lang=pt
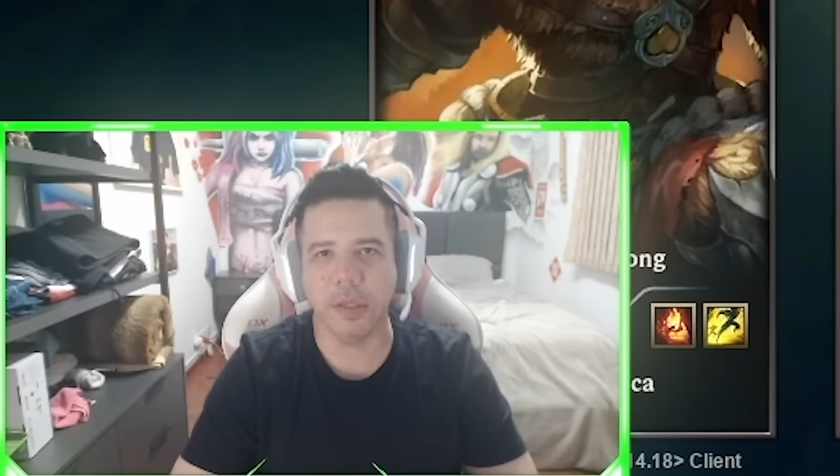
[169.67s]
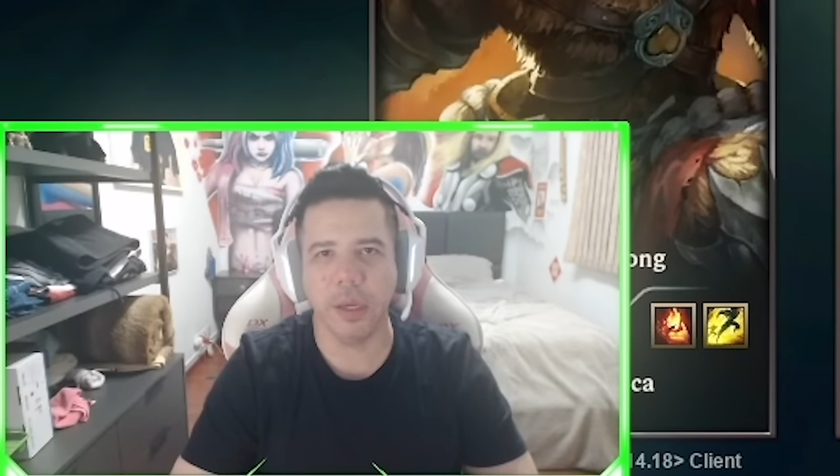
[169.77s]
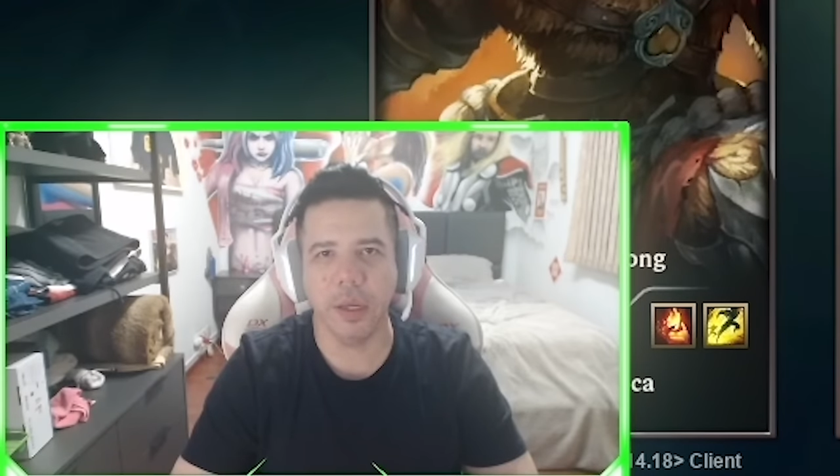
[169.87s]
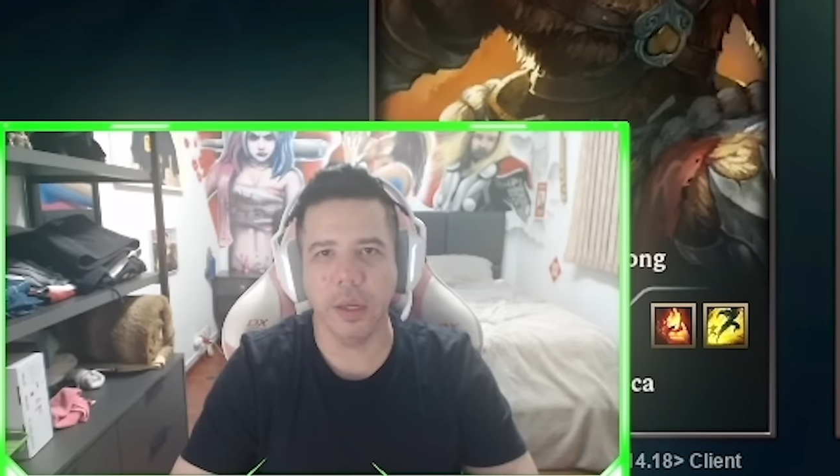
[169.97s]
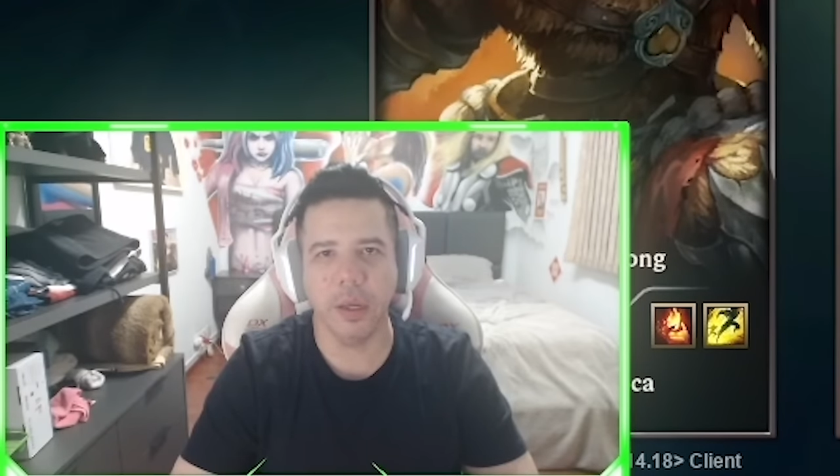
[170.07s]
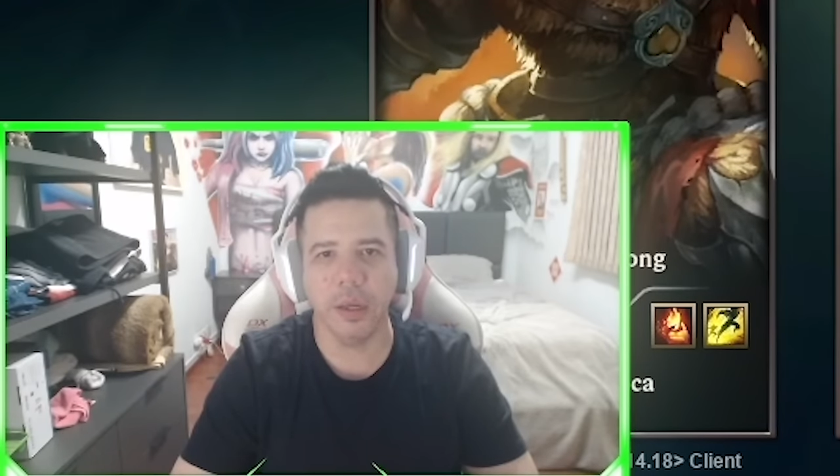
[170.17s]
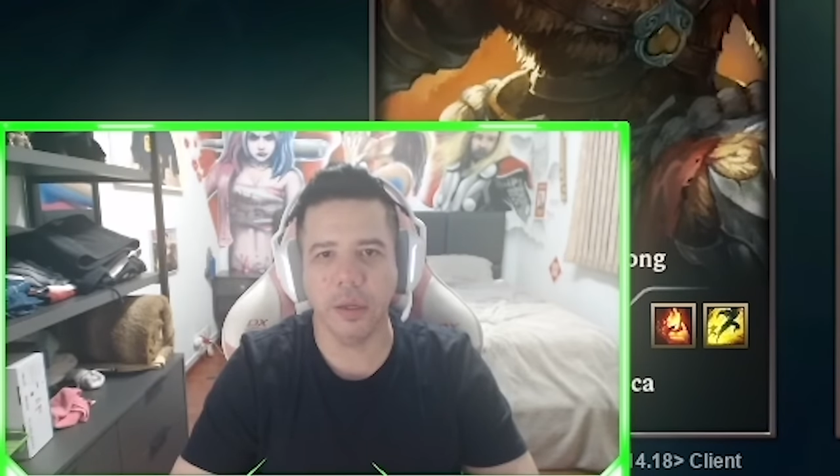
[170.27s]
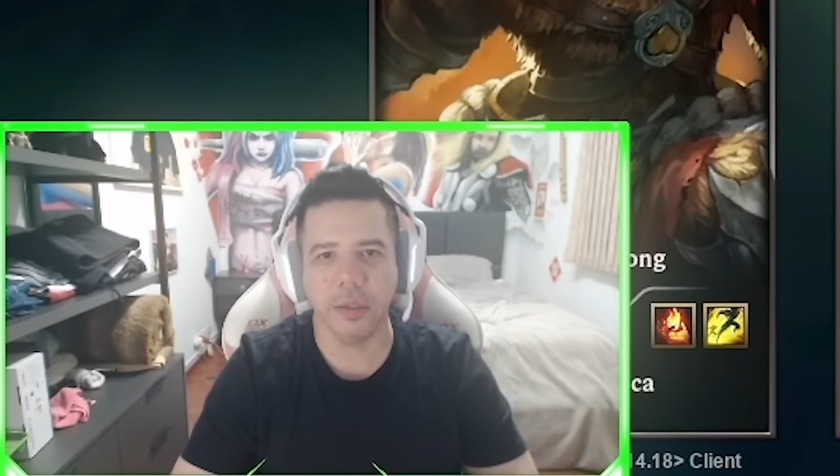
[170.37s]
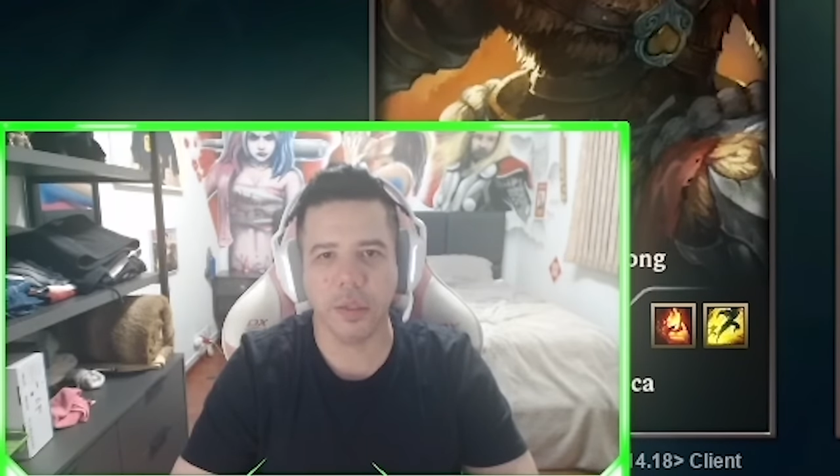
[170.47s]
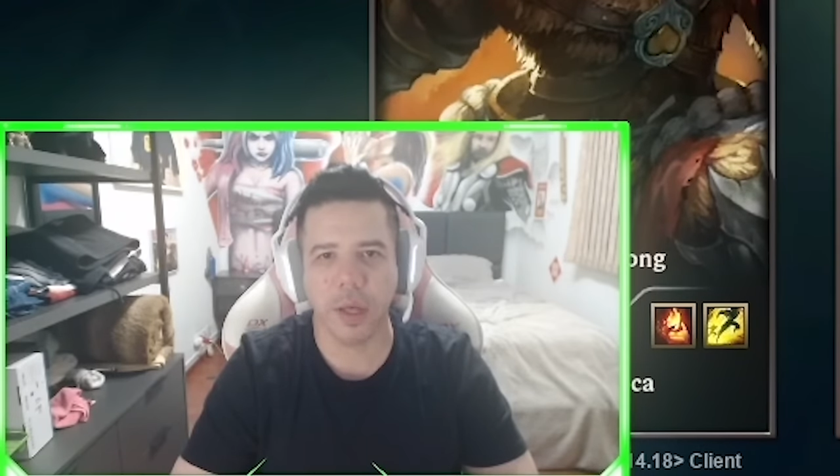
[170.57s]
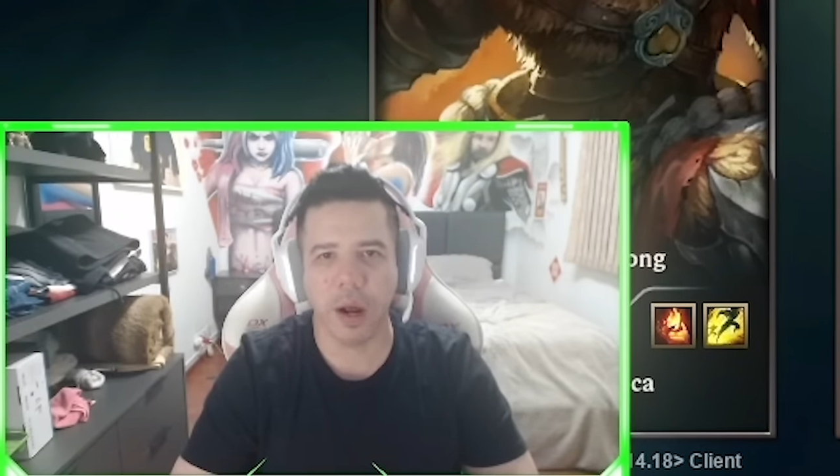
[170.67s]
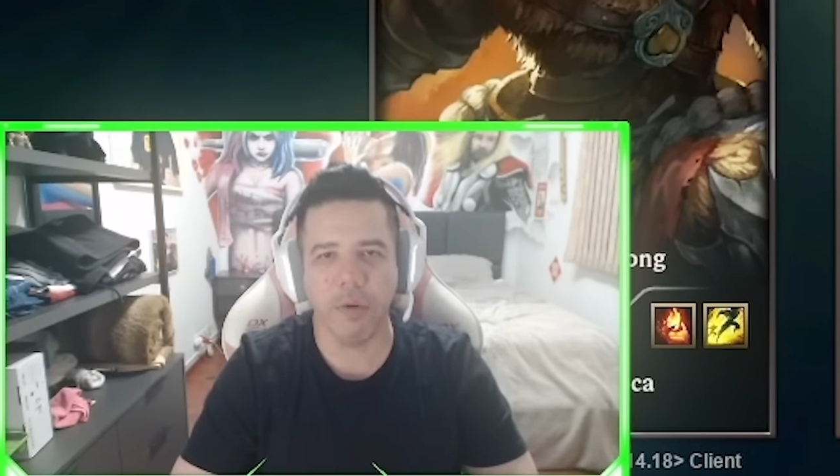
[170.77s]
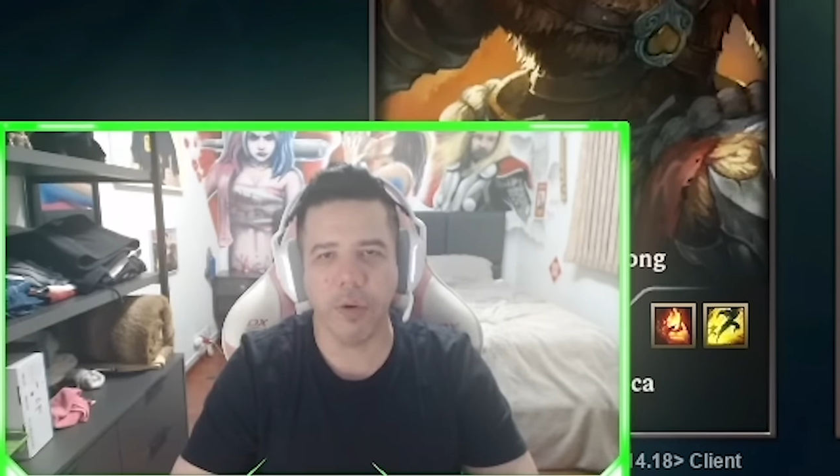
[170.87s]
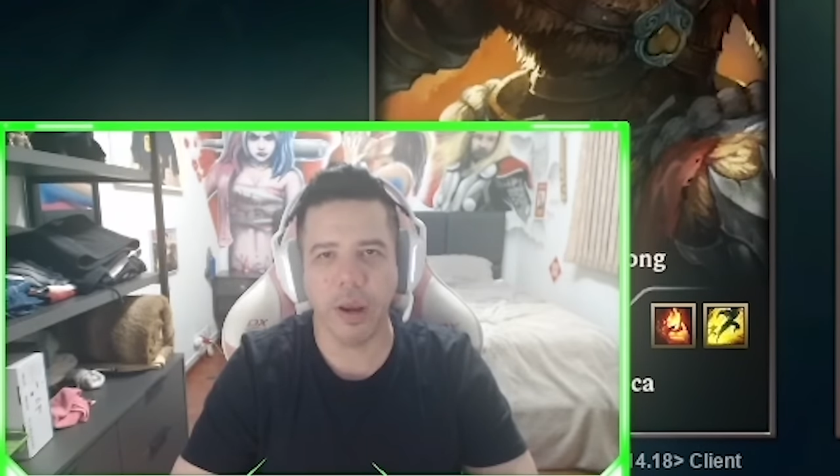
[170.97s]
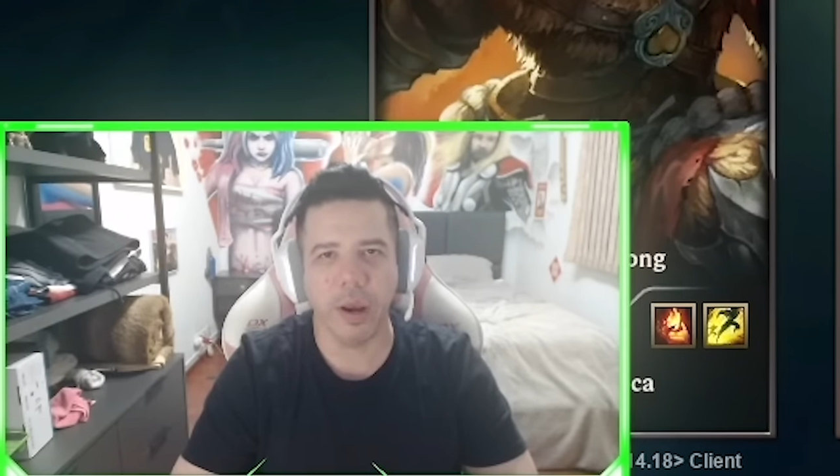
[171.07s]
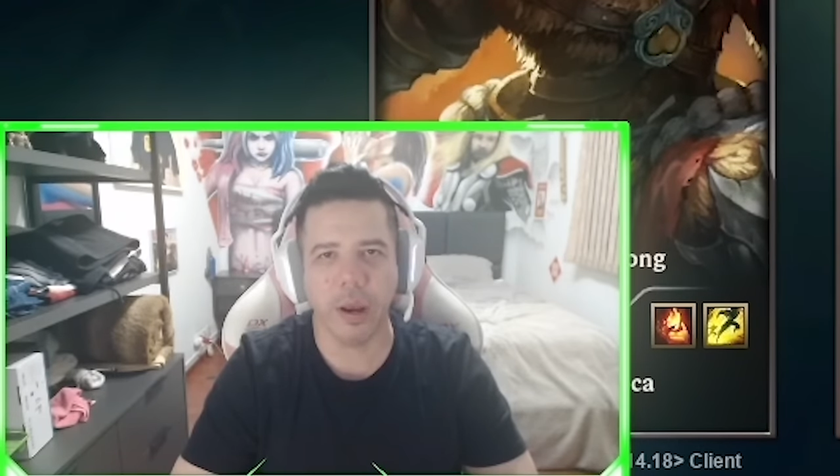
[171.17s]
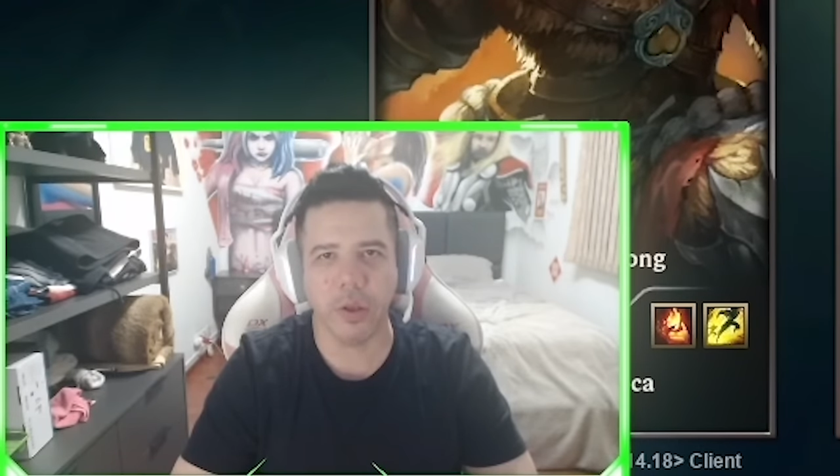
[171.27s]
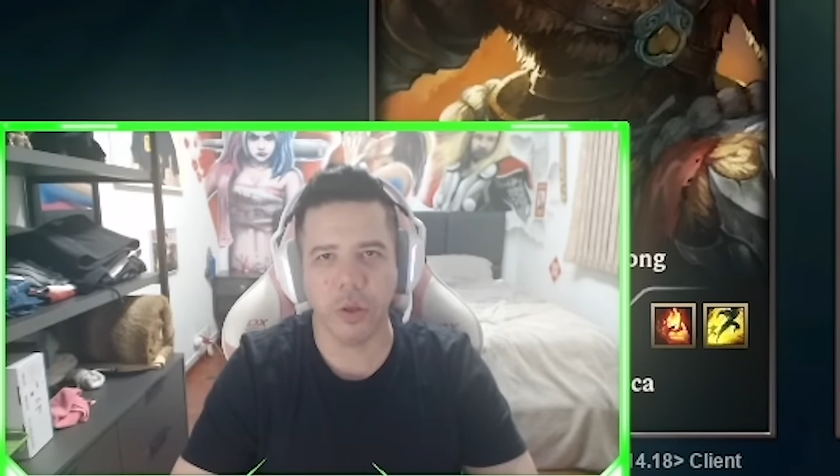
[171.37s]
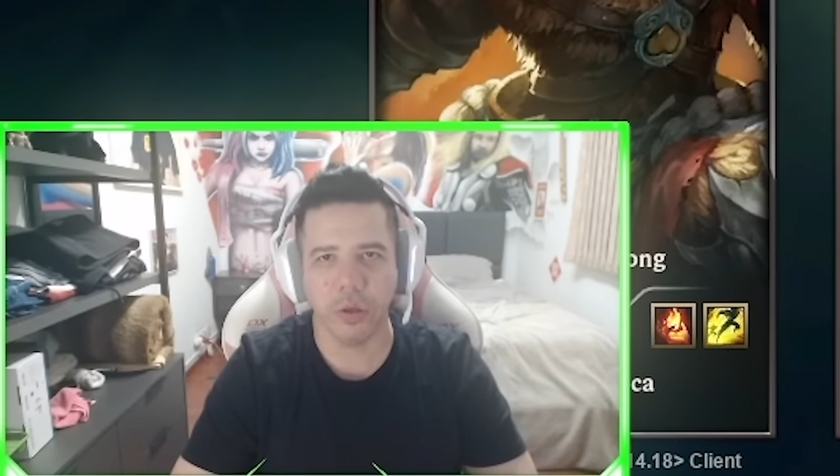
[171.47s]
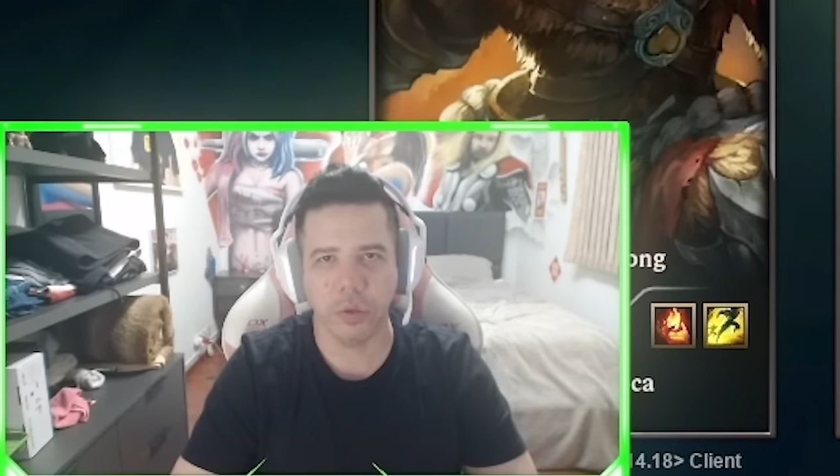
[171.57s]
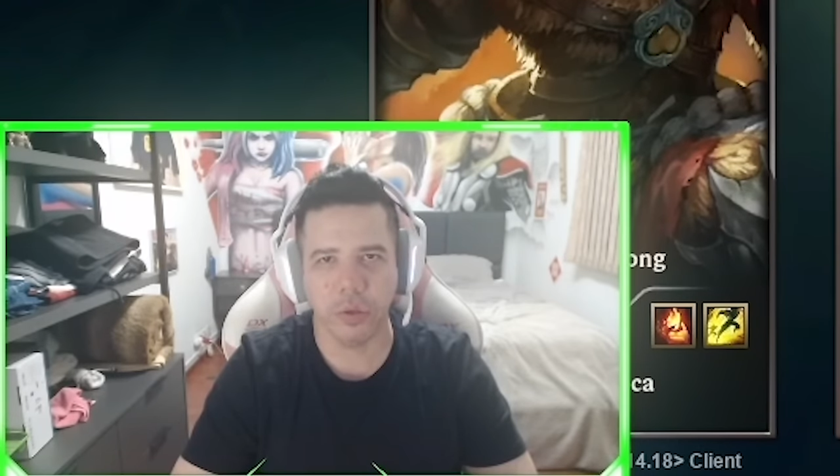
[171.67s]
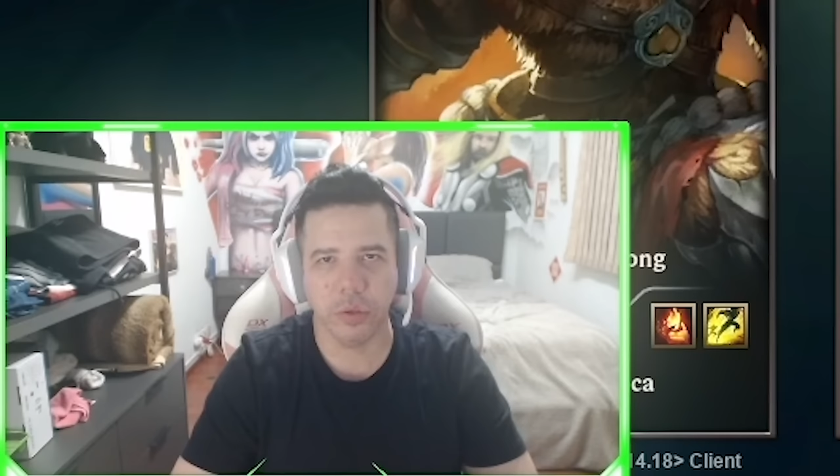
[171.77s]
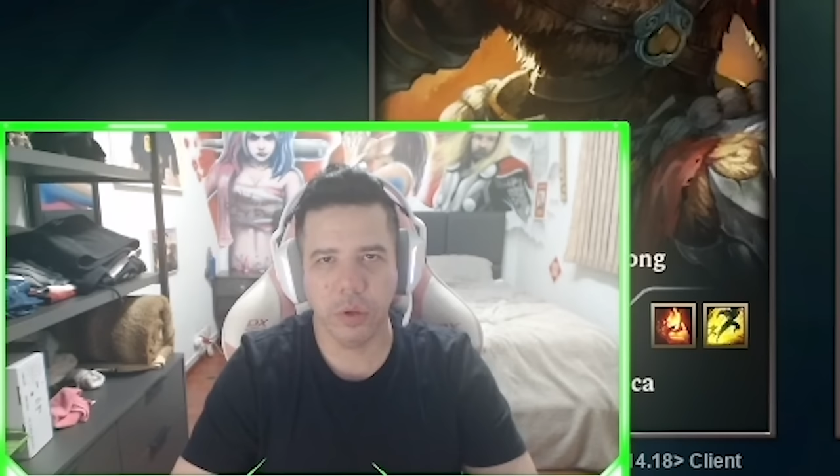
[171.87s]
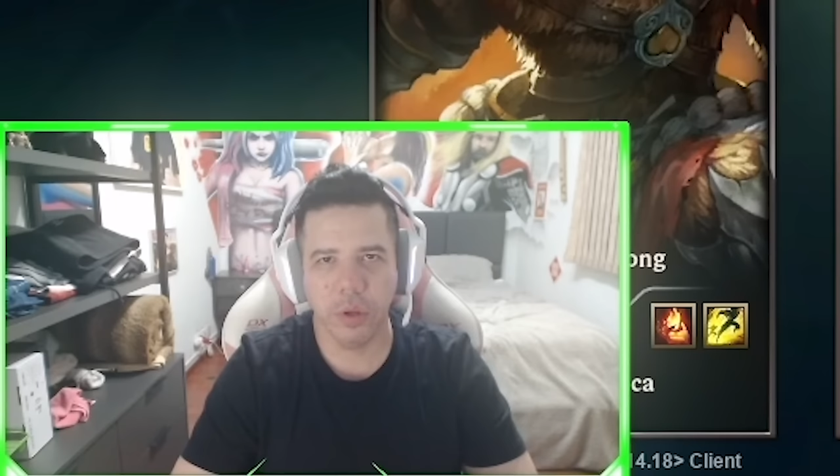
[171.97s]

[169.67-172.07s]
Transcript: de ser escravo, né? Nada disso.